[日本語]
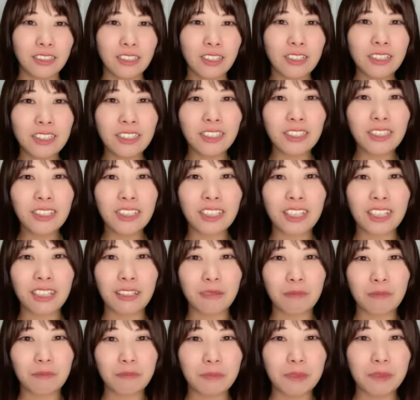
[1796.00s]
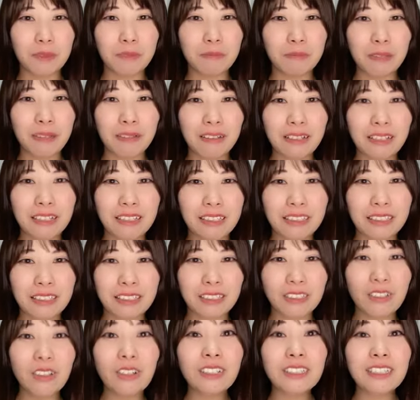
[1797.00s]
掃除の時ぶん回し
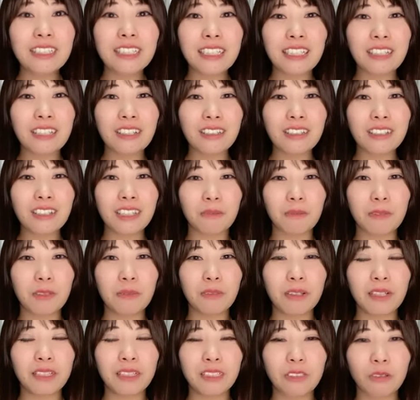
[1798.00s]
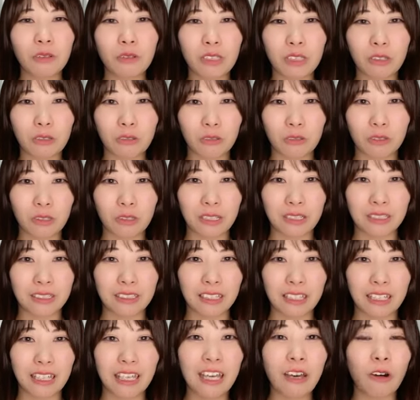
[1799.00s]
掃除の時ぶん回して折ったことあっ
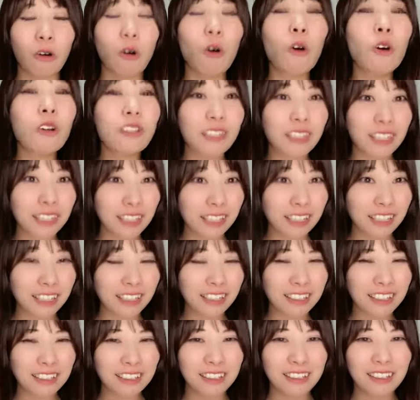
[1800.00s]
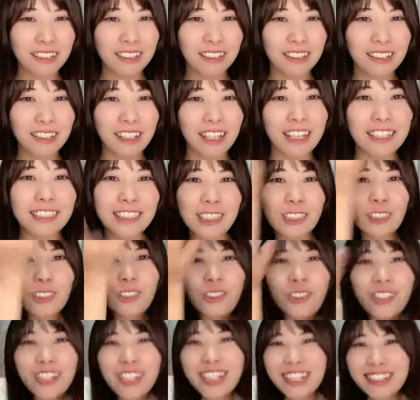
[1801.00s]
てえほうきえずっ
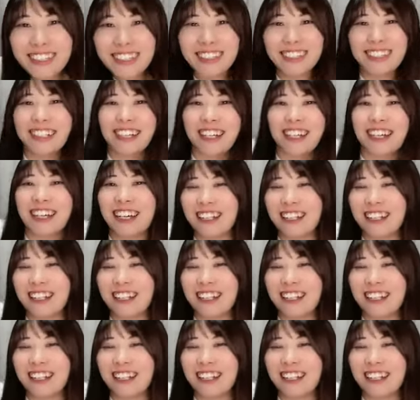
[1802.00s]
とこれやってた